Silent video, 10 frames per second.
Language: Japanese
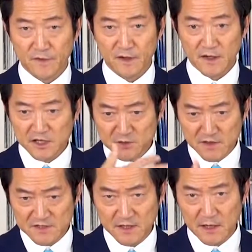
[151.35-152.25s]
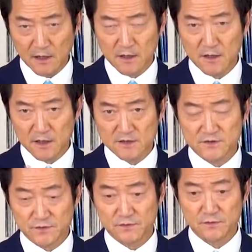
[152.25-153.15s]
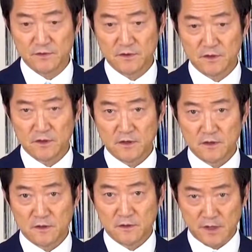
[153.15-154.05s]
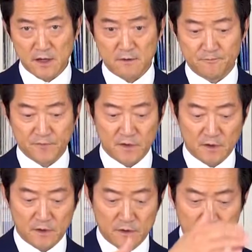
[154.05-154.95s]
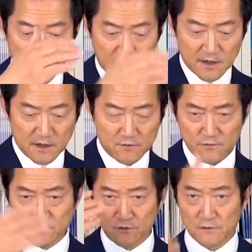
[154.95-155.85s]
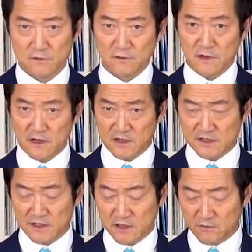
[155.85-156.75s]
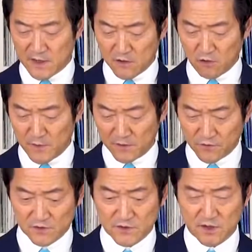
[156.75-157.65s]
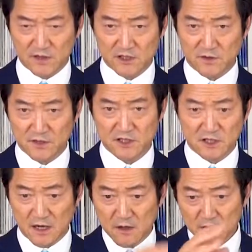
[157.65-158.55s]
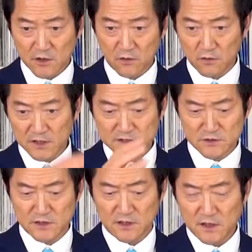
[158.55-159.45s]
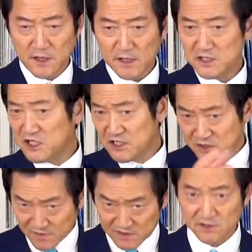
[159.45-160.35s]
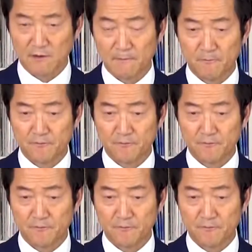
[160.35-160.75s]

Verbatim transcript: 返しますから必ずという。ね。投げる原田さんがワンコメント、それに対して私が強烈に返信しますと。